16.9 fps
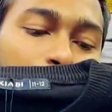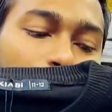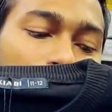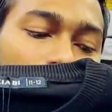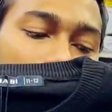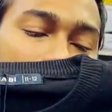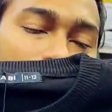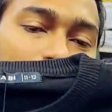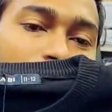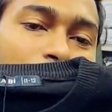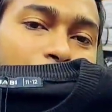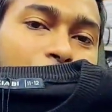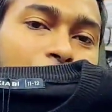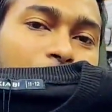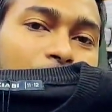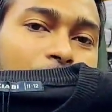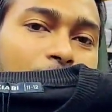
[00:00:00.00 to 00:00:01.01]
এই প্রোডাক্টটা
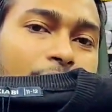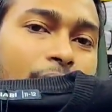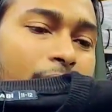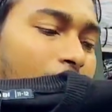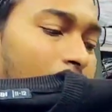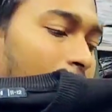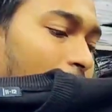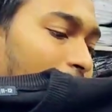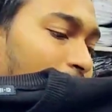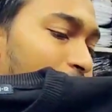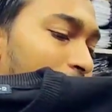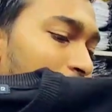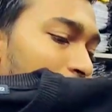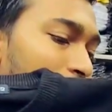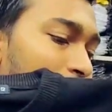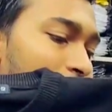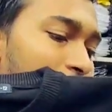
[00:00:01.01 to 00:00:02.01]
পাবেন
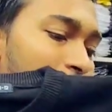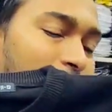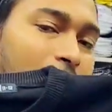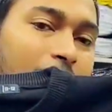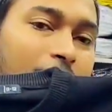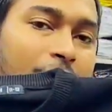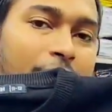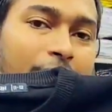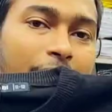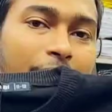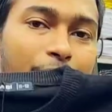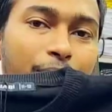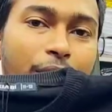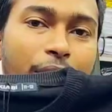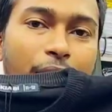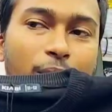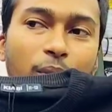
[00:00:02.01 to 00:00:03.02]
আপনাদের যাদের এই
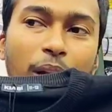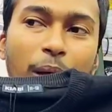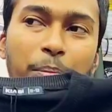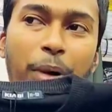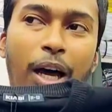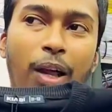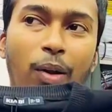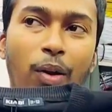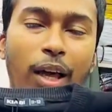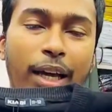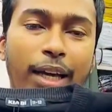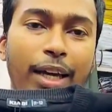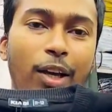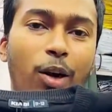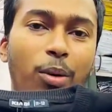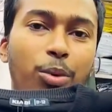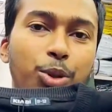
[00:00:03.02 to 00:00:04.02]
প্রোডাক্টগুলো ভালো
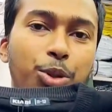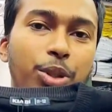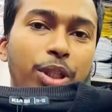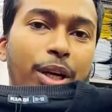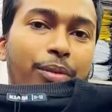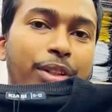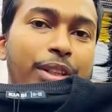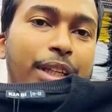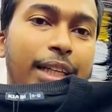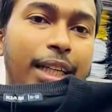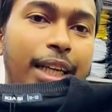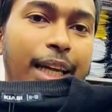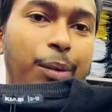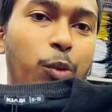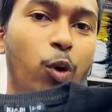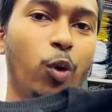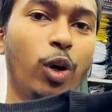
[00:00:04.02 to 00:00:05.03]
লাগে অবশ্যই আমাদেরকে
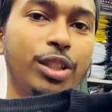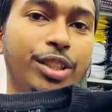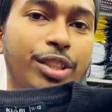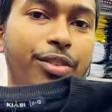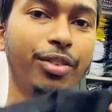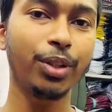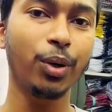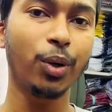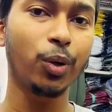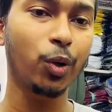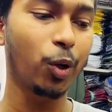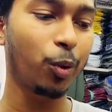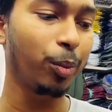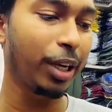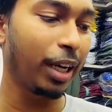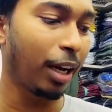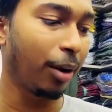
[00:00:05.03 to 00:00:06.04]
ইমো হোয়াটসঅ্যাপে নক
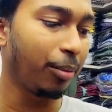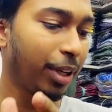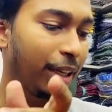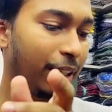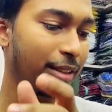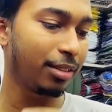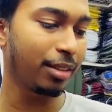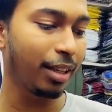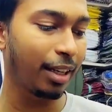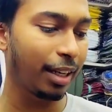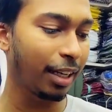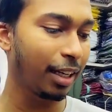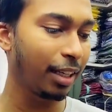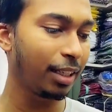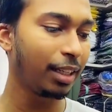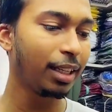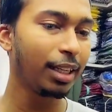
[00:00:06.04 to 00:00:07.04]
করবেন আমি
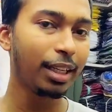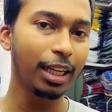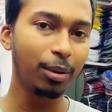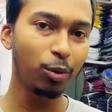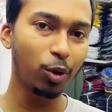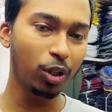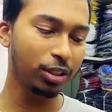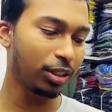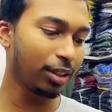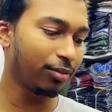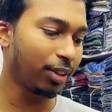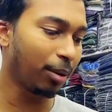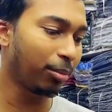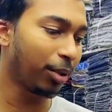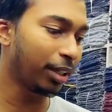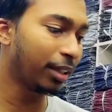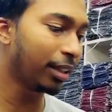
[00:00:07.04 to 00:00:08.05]
স্ক্রিনে ইমো হোয়াটসঅ্যাপ
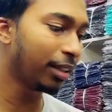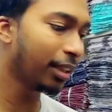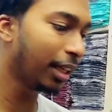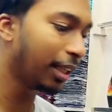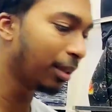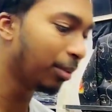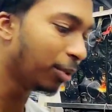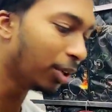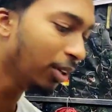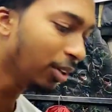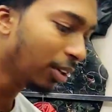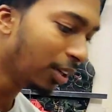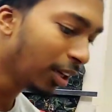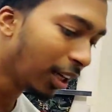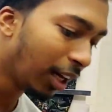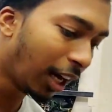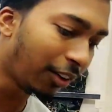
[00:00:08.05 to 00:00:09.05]
নাম্বারটা দিয়ে দেবো
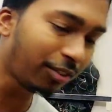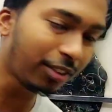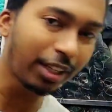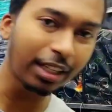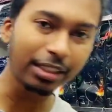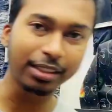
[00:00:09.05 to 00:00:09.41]
আচ্ছা, আপনারা